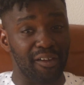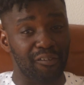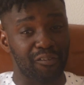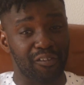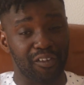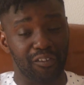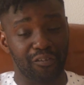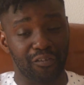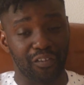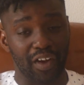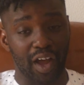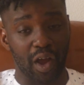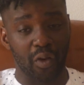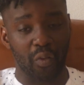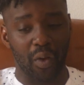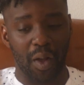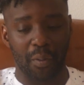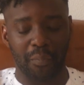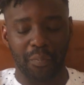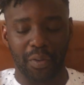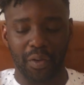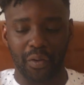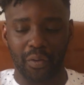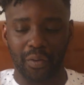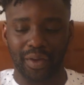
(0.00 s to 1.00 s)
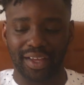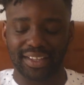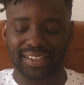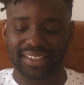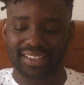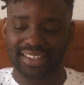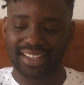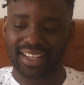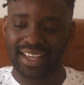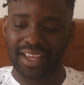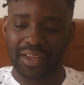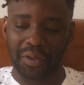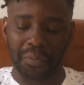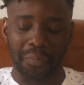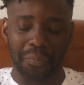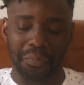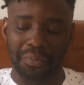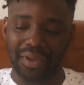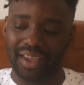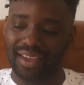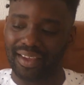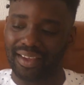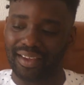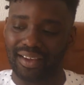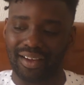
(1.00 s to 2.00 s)
FIFA ou à PES,
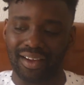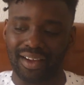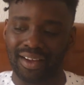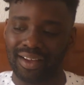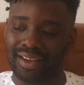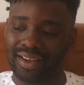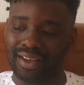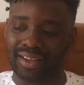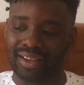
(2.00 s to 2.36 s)
mais euh,